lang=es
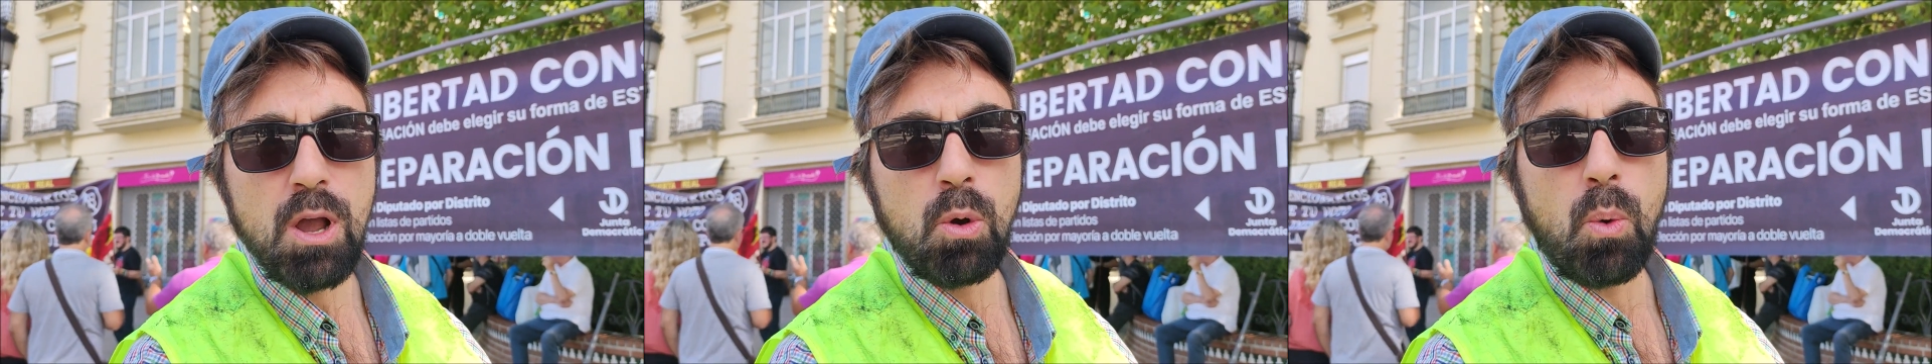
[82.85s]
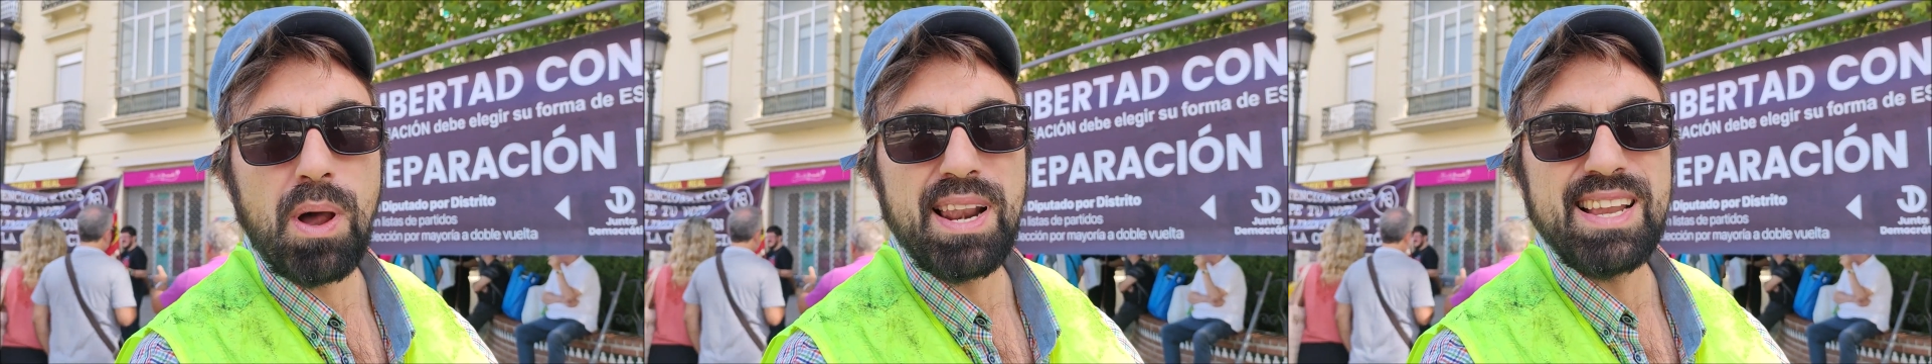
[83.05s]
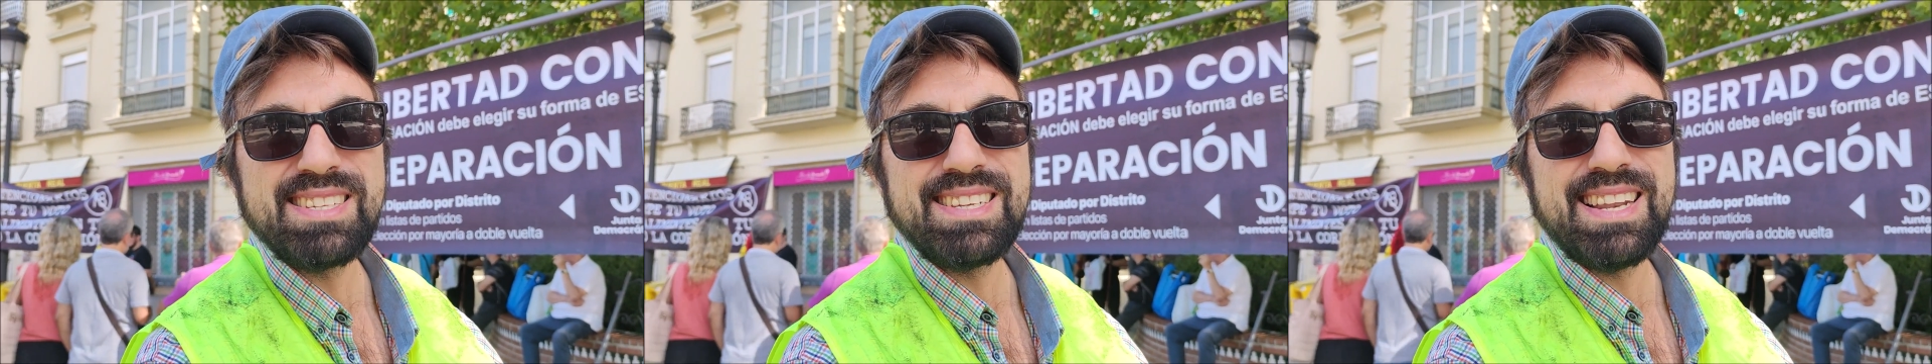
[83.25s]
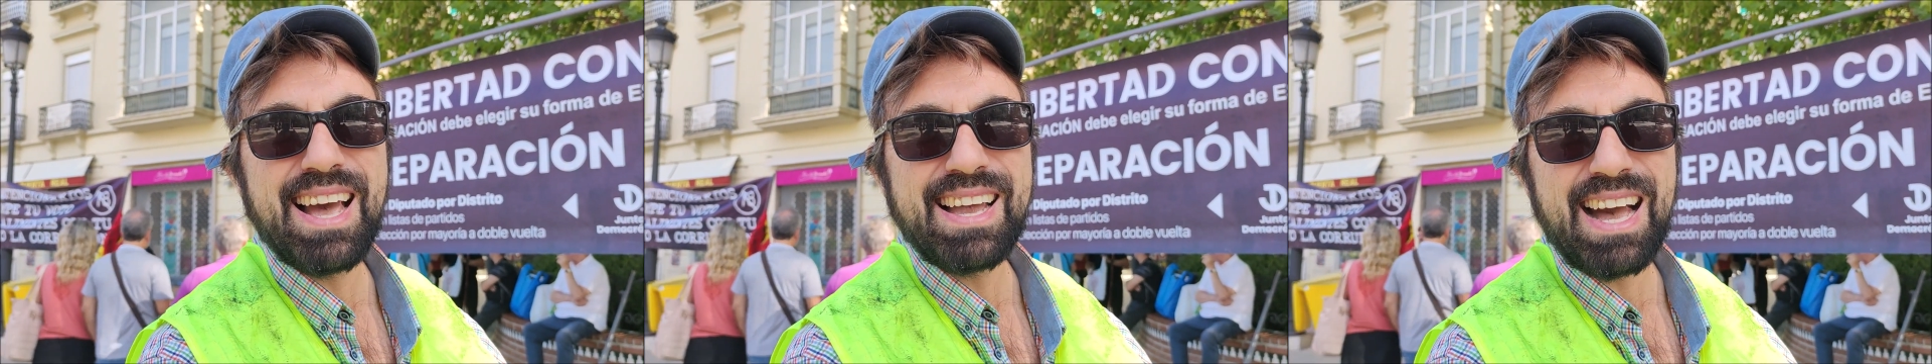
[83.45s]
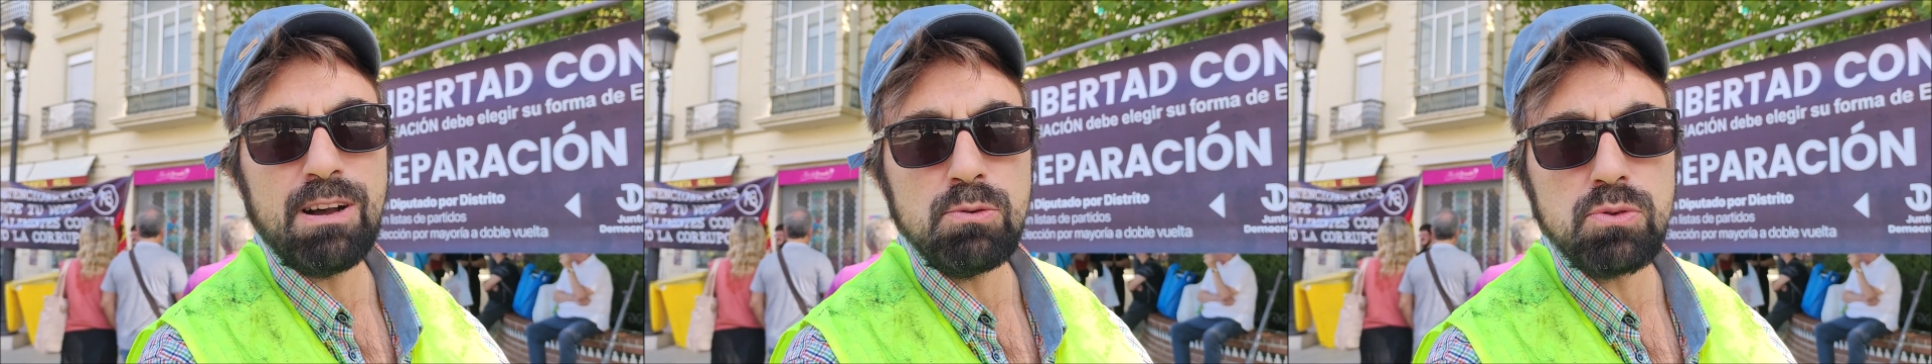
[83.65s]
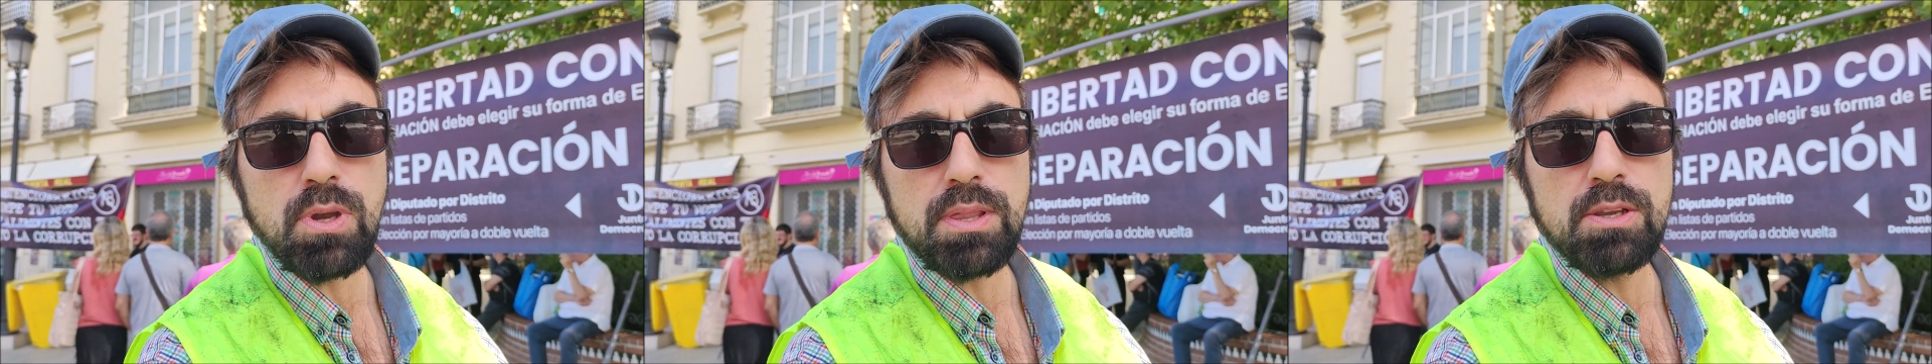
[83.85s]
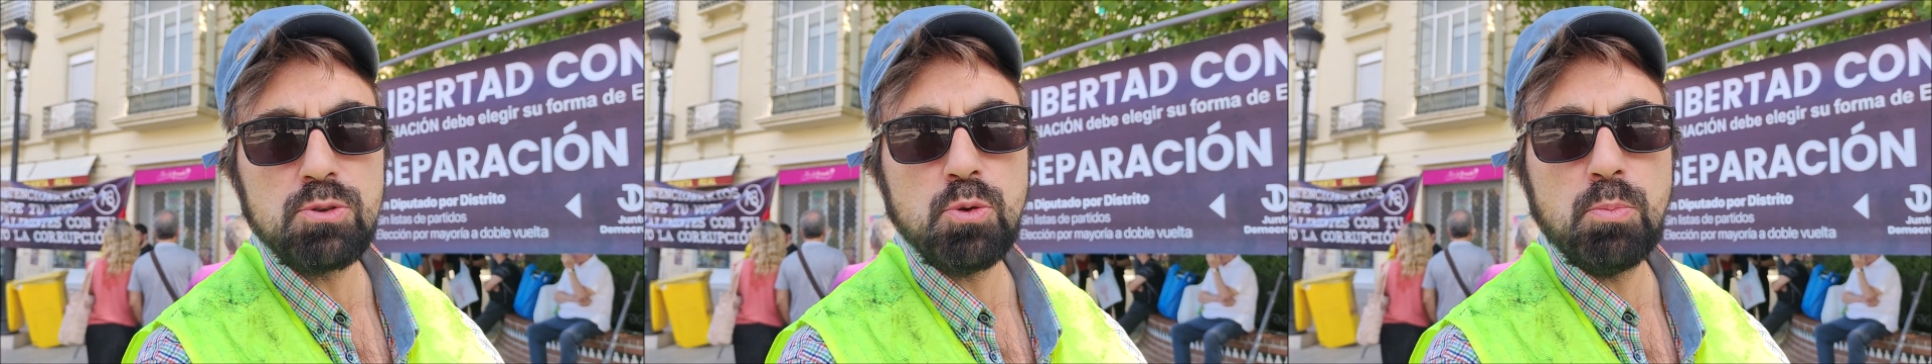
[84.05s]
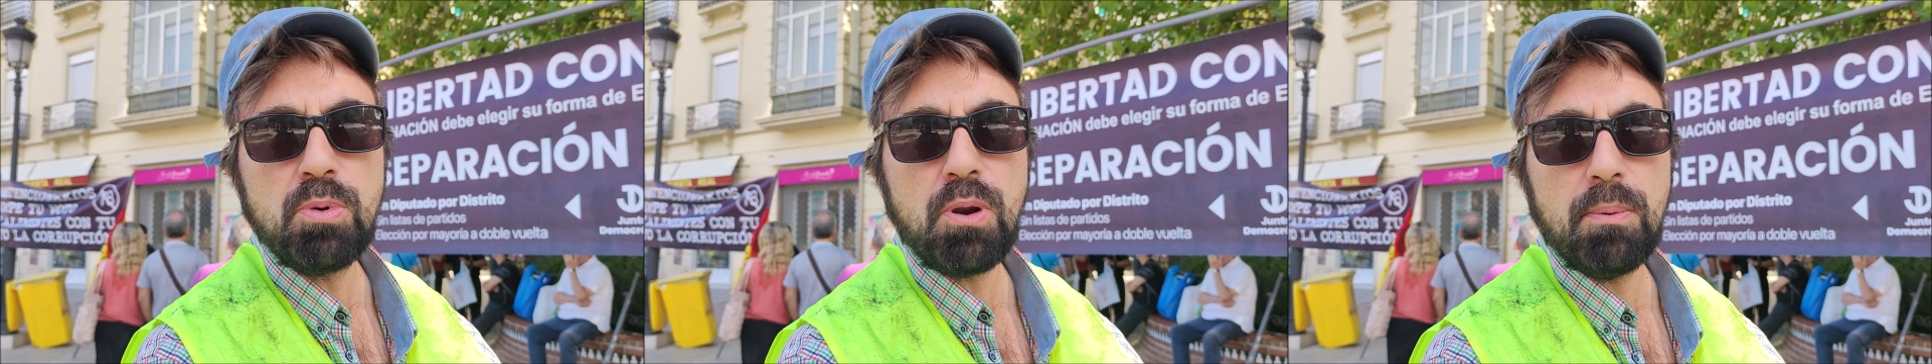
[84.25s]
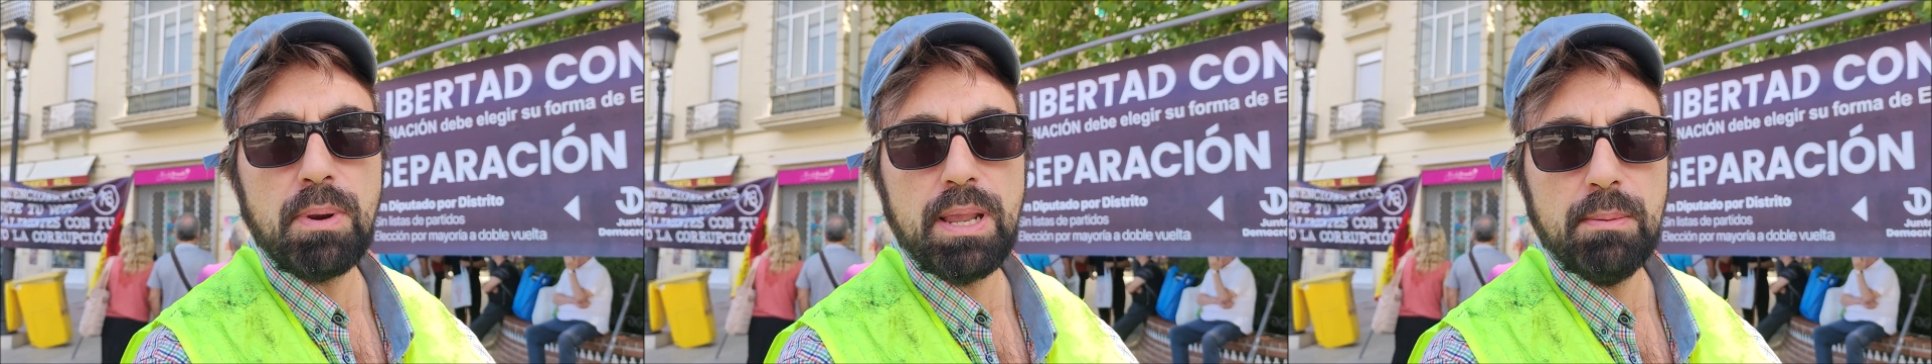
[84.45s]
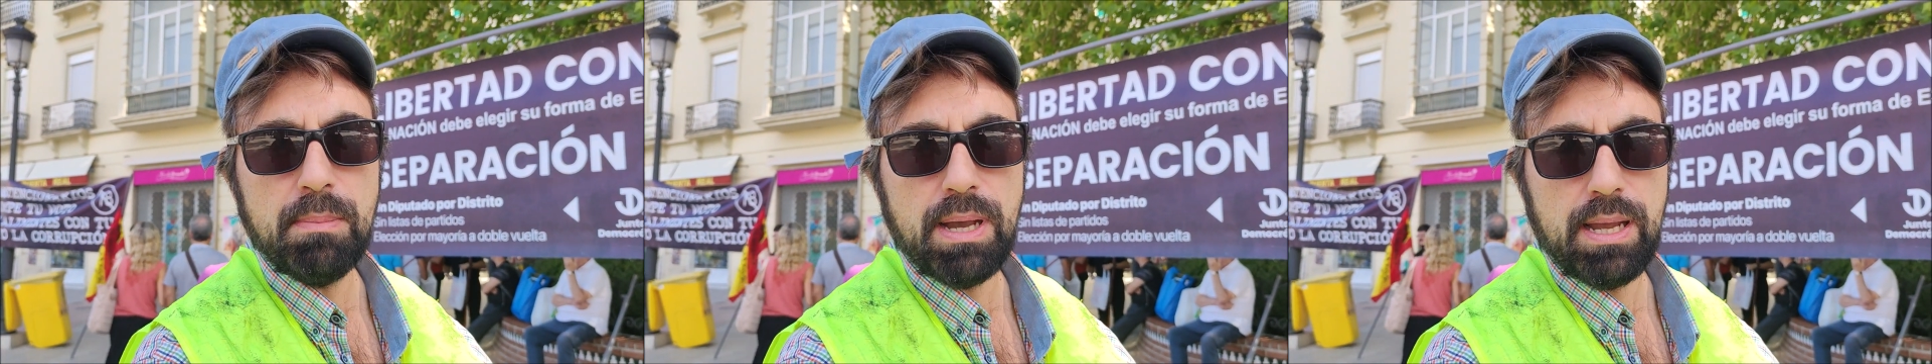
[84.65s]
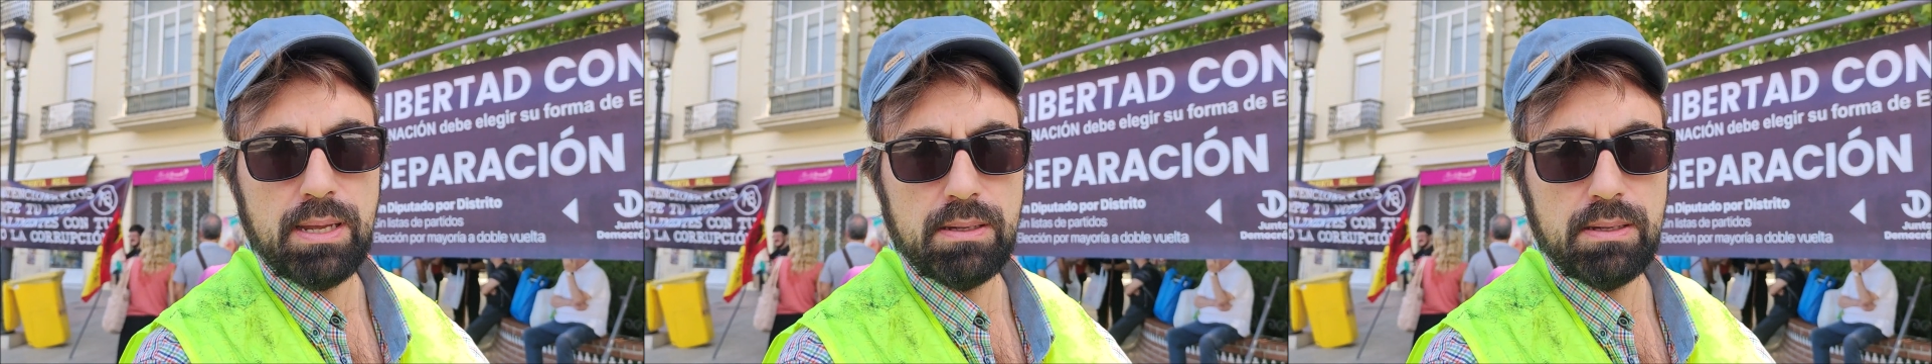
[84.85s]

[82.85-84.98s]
cuál es la causa de sus problemas.